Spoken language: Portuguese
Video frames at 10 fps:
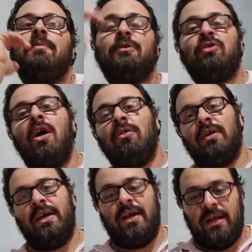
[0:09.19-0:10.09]

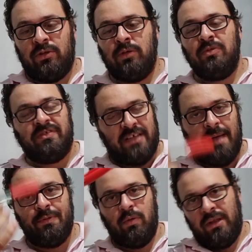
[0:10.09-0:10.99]
Pessoal, uh, todo mundo
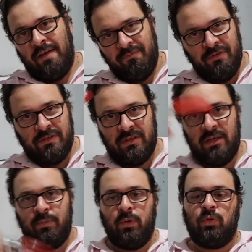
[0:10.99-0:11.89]
sabe que eu gravo vídeos
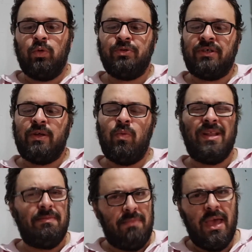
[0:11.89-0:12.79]
aqui pro YouTube já tem um
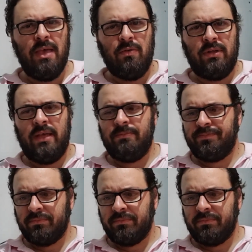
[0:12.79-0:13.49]
ano e meio, né?